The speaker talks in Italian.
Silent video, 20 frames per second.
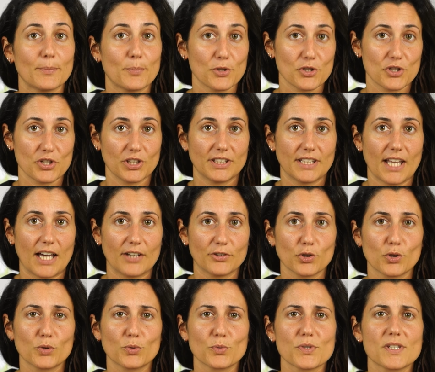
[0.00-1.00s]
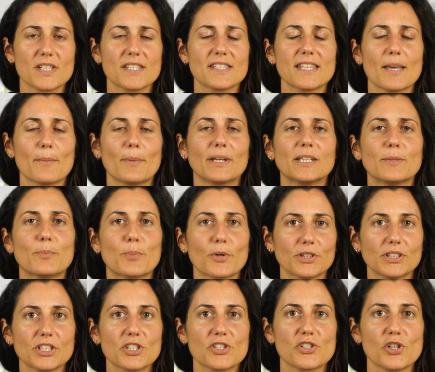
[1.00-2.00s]
progettato con un sistema di
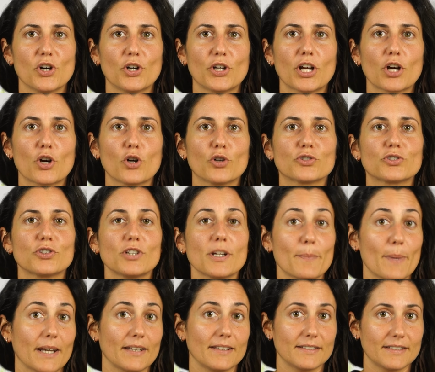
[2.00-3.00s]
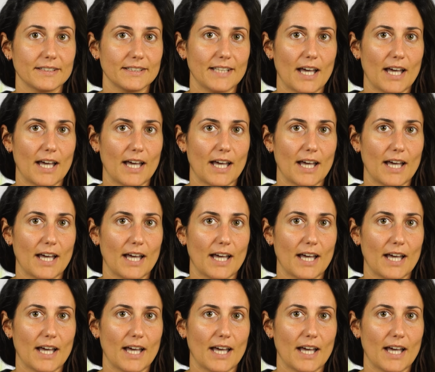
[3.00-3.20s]
protezione contro le perdite